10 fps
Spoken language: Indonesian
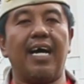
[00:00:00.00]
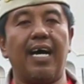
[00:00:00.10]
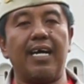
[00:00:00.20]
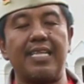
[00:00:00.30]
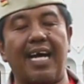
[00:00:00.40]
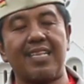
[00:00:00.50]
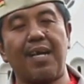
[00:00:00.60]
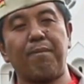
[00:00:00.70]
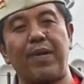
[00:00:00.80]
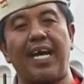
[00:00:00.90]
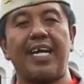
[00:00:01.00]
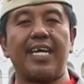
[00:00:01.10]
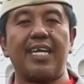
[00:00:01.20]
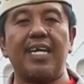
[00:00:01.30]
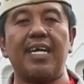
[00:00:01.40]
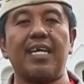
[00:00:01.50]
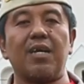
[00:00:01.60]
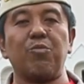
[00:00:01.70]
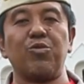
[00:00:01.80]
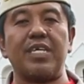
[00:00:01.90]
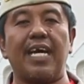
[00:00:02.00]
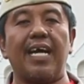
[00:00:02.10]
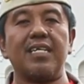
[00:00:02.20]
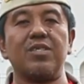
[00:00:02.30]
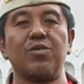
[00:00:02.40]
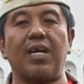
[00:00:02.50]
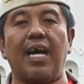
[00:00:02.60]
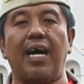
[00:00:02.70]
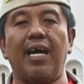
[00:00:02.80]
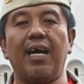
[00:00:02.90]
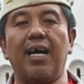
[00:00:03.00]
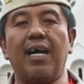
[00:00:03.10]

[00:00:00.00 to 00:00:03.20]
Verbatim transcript: Uh, taktik perang ini kemudian juga